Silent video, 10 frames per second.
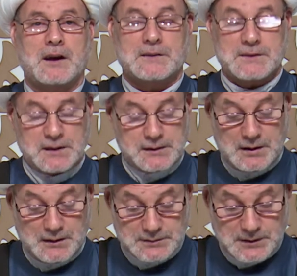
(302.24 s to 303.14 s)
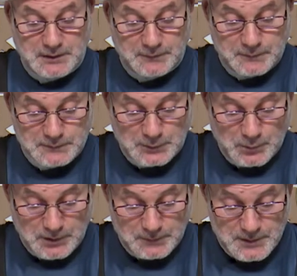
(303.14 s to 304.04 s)
الدائرية لا تتوقف
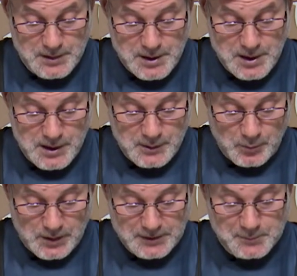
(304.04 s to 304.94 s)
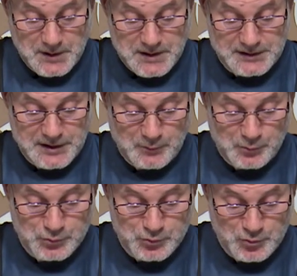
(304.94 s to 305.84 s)
توقف وقد بينا
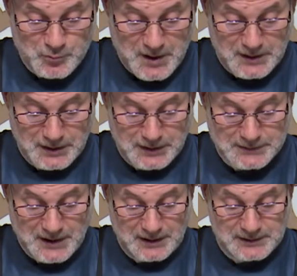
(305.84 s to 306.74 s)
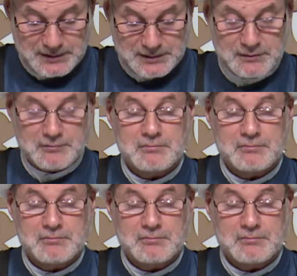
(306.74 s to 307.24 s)
وجوب انقطاعه